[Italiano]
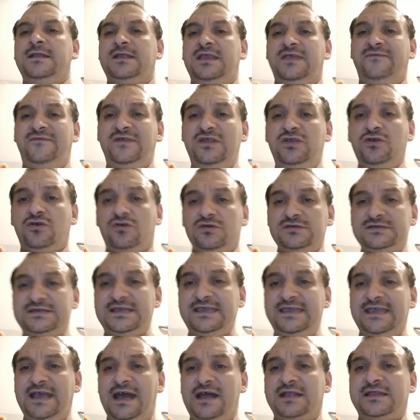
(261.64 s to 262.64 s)
nei video
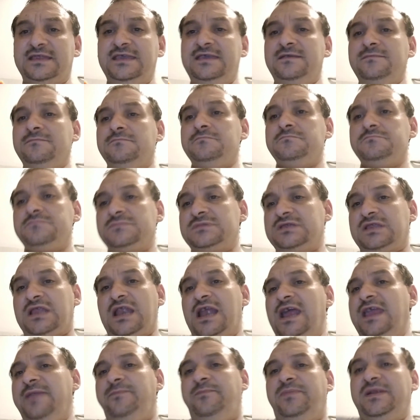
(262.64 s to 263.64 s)
consigliati
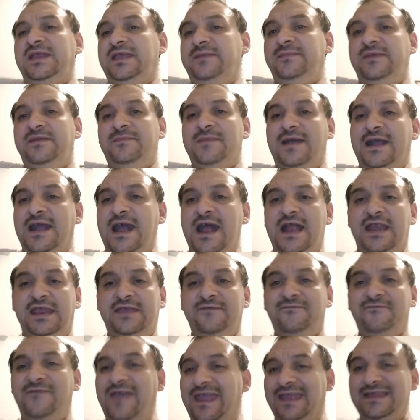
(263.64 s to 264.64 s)
tra i primi
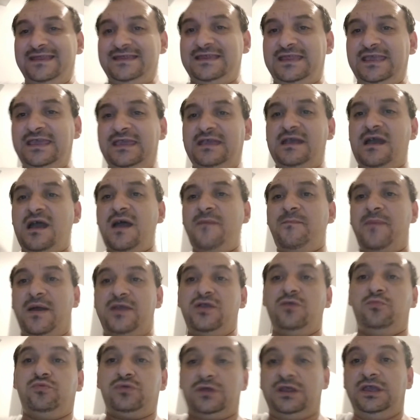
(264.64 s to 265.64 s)
magari 20
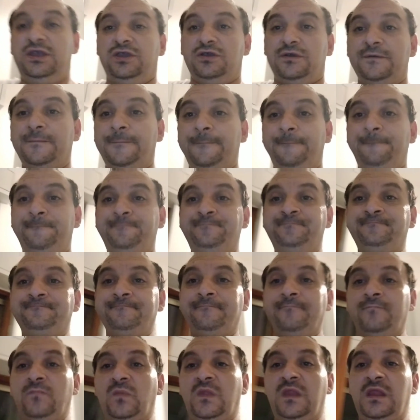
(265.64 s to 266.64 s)
appaio pure io.
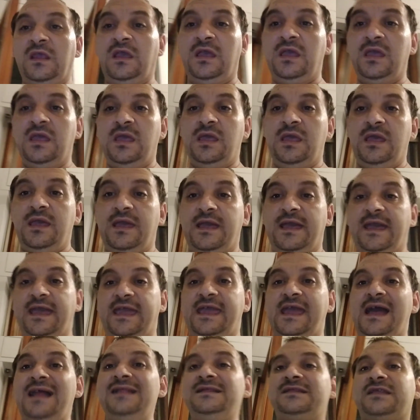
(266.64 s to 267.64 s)

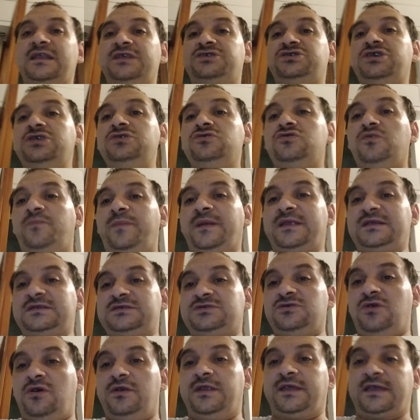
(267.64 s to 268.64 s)
E altre 100
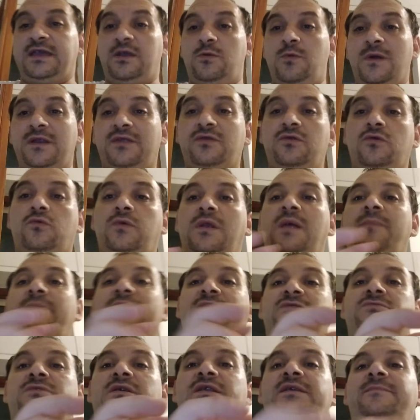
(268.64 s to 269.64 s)
persone che guardano quella
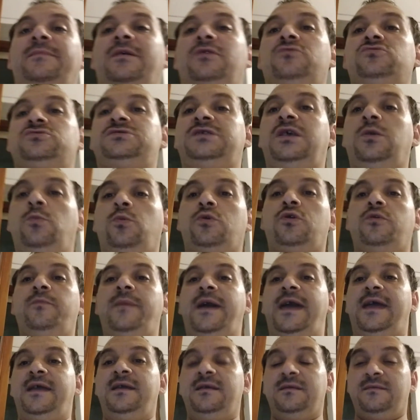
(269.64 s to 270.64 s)
persona lì ma non seguono
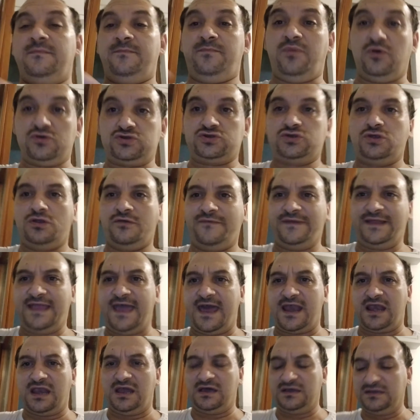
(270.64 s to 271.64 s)
me possono
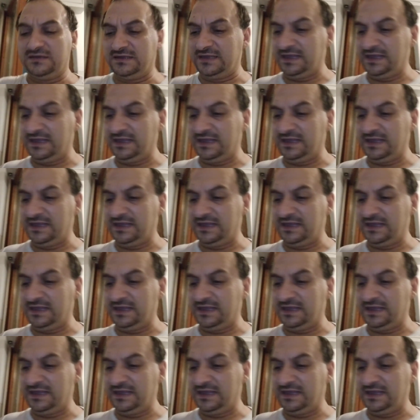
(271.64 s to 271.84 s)
vederla.